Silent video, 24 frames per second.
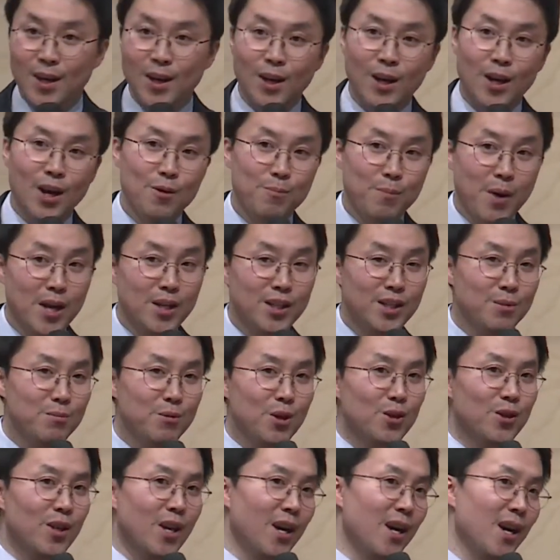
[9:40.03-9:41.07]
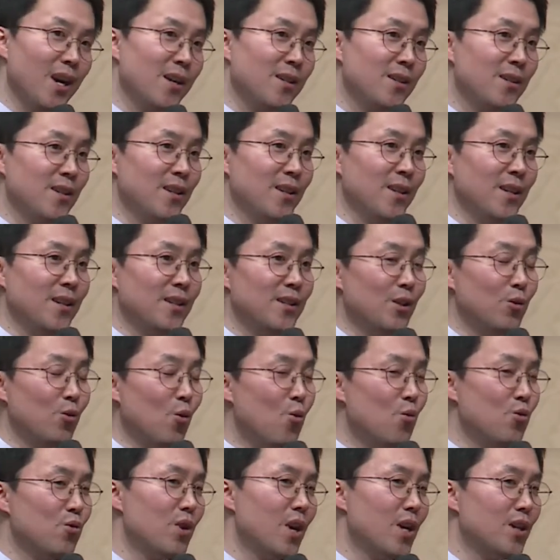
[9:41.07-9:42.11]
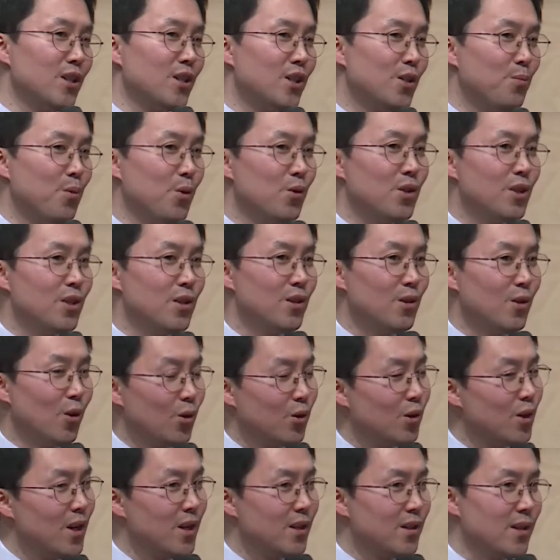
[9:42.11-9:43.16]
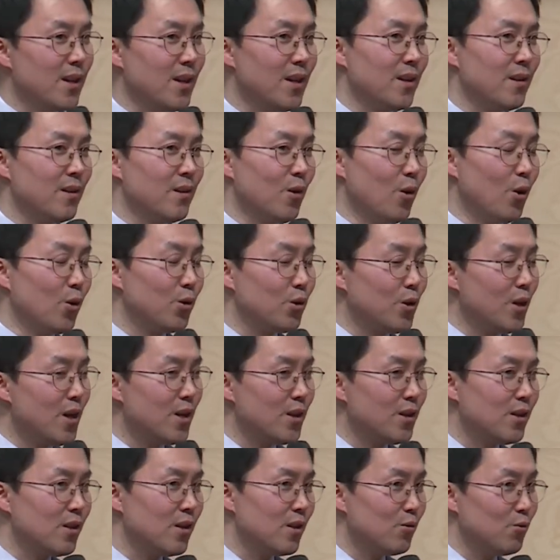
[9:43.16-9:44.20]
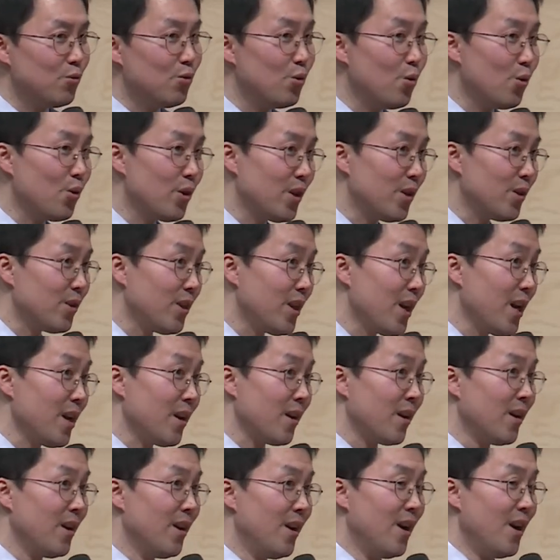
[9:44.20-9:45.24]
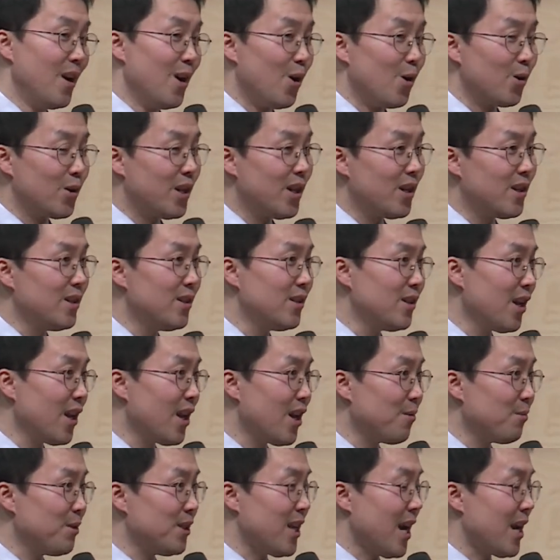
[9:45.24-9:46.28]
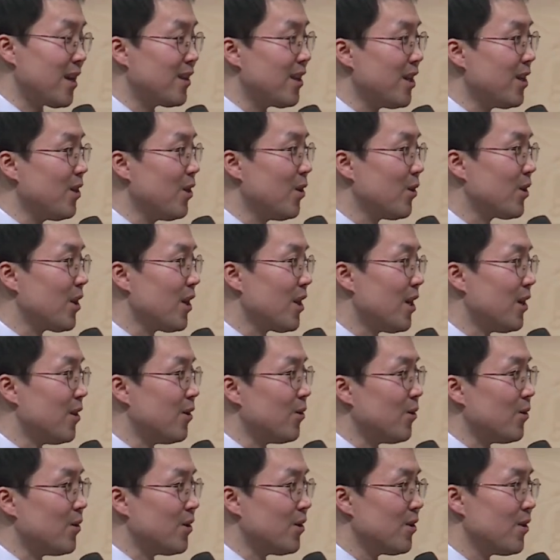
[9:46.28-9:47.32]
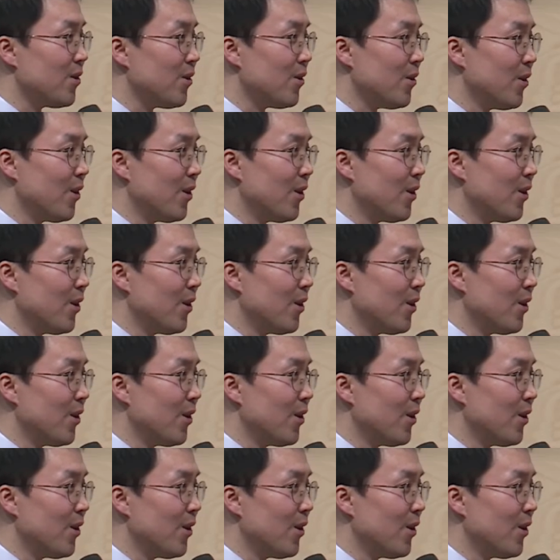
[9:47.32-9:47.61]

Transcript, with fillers: 그러니까 80년대까지 이제 농구라는 스포츠는 어떠한 사람, 어떠한 운동이었냐? 어, 키 큰 사람이 장땡이었다라는 것이죠.